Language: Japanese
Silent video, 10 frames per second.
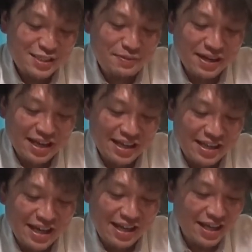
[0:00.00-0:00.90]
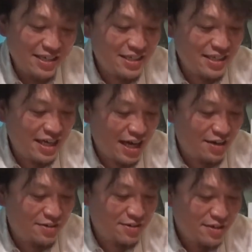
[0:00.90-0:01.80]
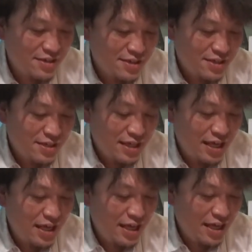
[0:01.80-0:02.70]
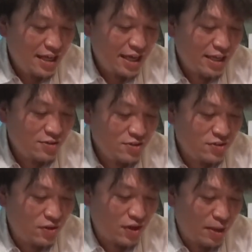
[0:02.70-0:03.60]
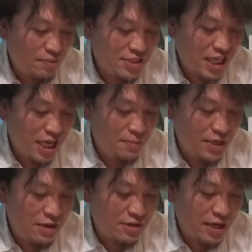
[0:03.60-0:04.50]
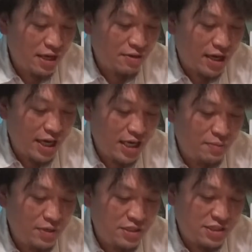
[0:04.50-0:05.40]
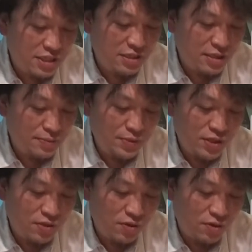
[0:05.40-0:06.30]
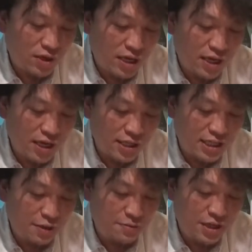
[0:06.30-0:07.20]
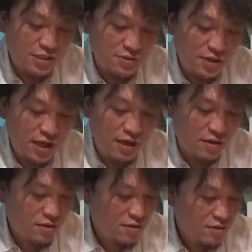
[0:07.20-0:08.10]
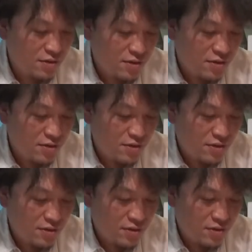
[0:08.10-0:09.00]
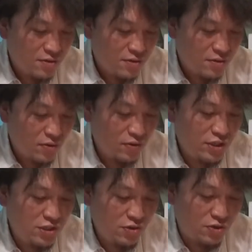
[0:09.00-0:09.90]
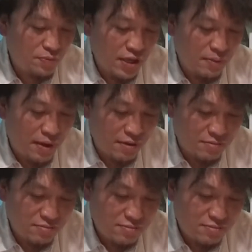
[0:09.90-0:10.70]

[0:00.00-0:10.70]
千葉県成田市にあるえー、成田空港貨物ターミナルからの帰り道ミッドからサイオンラジオで「こんにちは奥まる。